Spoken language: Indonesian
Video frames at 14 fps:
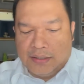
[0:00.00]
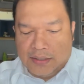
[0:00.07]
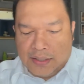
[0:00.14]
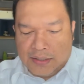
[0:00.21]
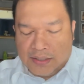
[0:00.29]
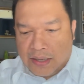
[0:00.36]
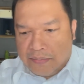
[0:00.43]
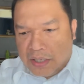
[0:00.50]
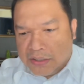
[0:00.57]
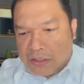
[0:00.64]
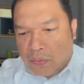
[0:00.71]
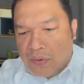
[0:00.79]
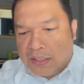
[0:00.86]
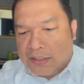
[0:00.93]
Eh, saya baca
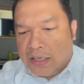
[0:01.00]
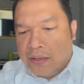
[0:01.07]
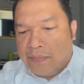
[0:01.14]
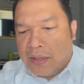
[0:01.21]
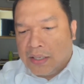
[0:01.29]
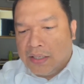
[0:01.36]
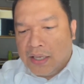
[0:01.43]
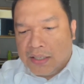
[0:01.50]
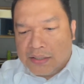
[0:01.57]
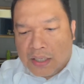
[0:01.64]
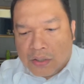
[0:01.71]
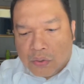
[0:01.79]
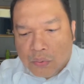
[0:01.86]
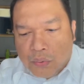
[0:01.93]
ulang tadi pagi ya.
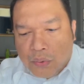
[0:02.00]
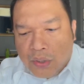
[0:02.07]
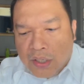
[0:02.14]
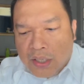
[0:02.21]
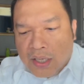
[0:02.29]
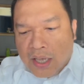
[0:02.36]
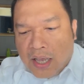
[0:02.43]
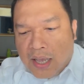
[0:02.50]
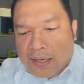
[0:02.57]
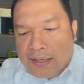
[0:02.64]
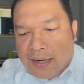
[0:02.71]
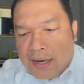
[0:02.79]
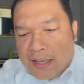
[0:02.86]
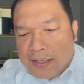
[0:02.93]
Satu
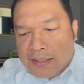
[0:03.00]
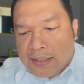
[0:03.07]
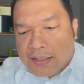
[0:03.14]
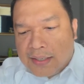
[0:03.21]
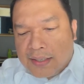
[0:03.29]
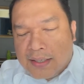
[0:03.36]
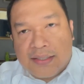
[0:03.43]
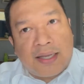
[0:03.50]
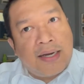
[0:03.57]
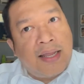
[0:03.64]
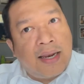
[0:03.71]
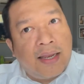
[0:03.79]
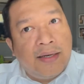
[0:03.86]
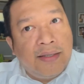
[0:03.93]
adalah
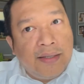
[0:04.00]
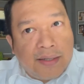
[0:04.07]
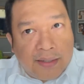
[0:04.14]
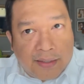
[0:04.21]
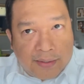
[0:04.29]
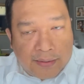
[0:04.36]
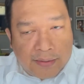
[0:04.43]
kesadaran diri.